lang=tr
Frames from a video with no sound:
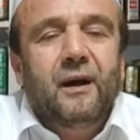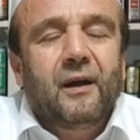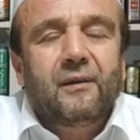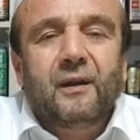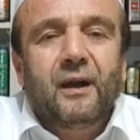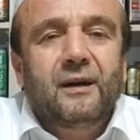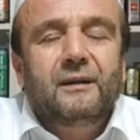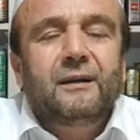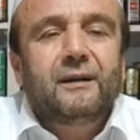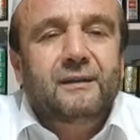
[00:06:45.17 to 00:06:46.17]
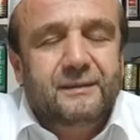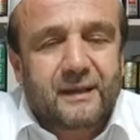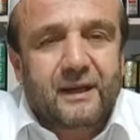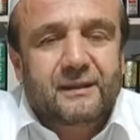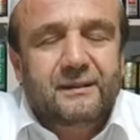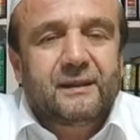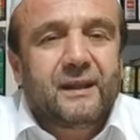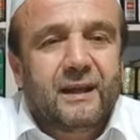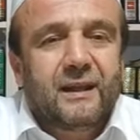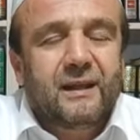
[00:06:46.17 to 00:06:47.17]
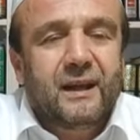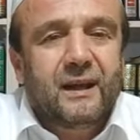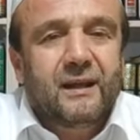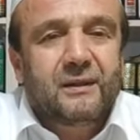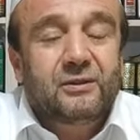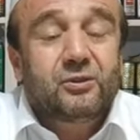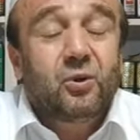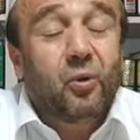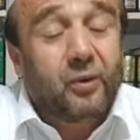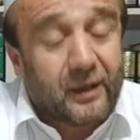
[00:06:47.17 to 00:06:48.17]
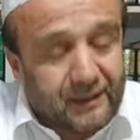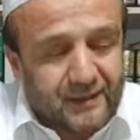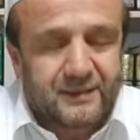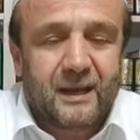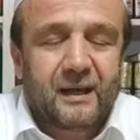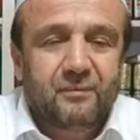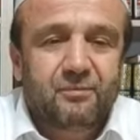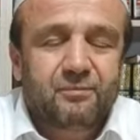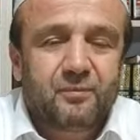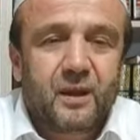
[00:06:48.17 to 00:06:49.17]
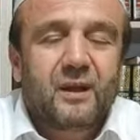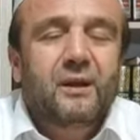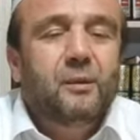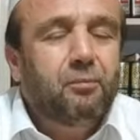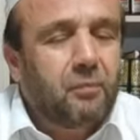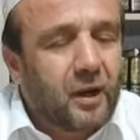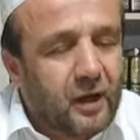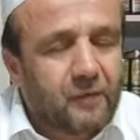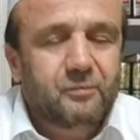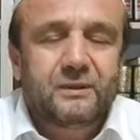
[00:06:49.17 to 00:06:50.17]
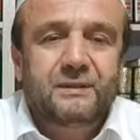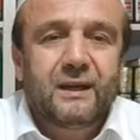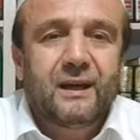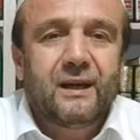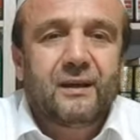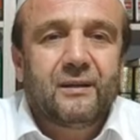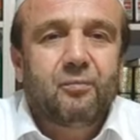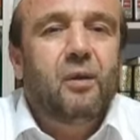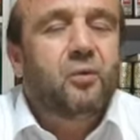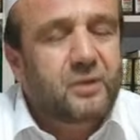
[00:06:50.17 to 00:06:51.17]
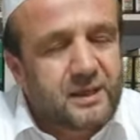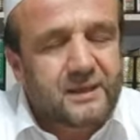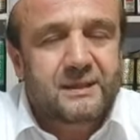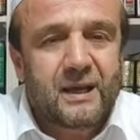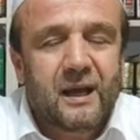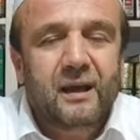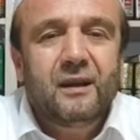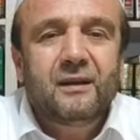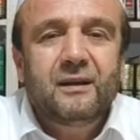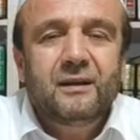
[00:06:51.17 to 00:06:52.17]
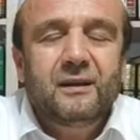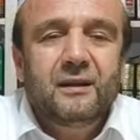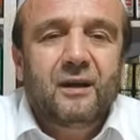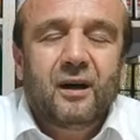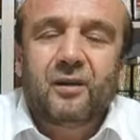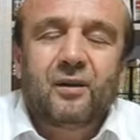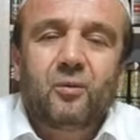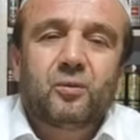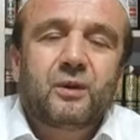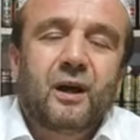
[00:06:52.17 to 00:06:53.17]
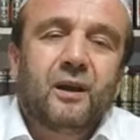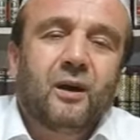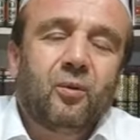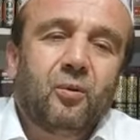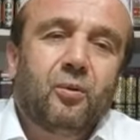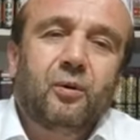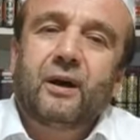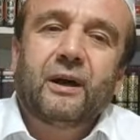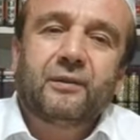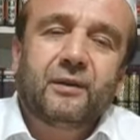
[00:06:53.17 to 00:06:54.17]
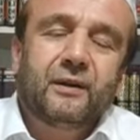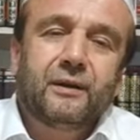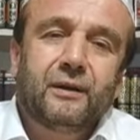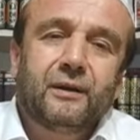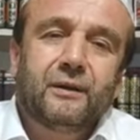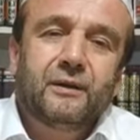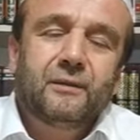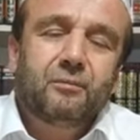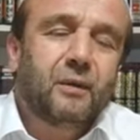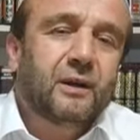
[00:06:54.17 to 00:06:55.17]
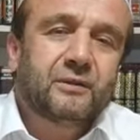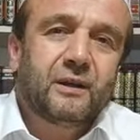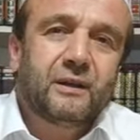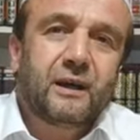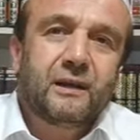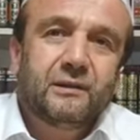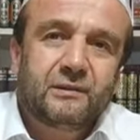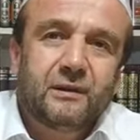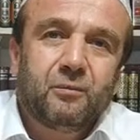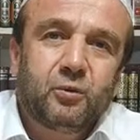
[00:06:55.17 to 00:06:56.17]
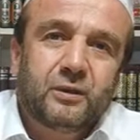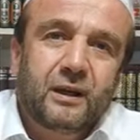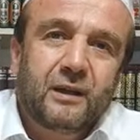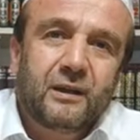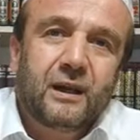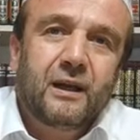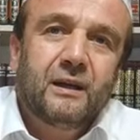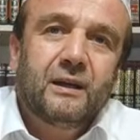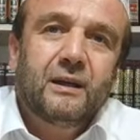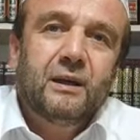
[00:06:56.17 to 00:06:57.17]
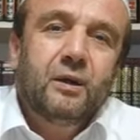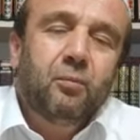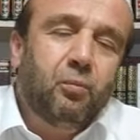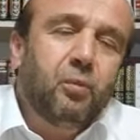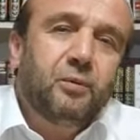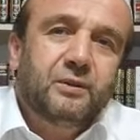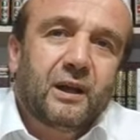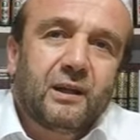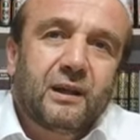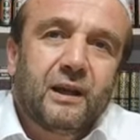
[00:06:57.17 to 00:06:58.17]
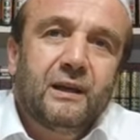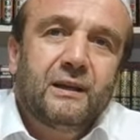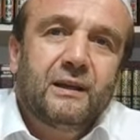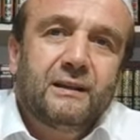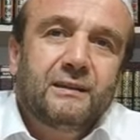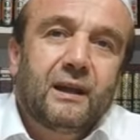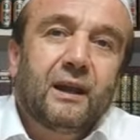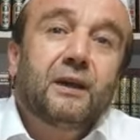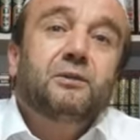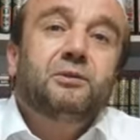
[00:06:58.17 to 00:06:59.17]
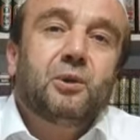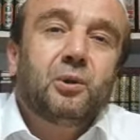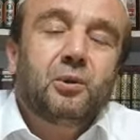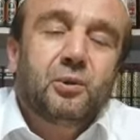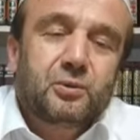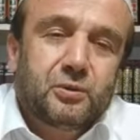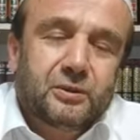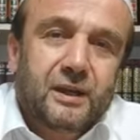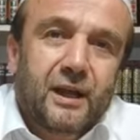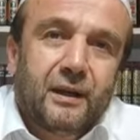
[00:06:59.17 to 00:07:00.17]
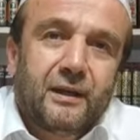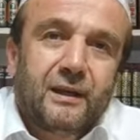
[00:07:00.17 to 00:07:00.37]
Allah'ın rızası değil de şöhret ise, makam ise, mevki ise Allahü Teala onun karşılığını mahşerde işte bu şekilde bu misalde yalan söylüyorsun sen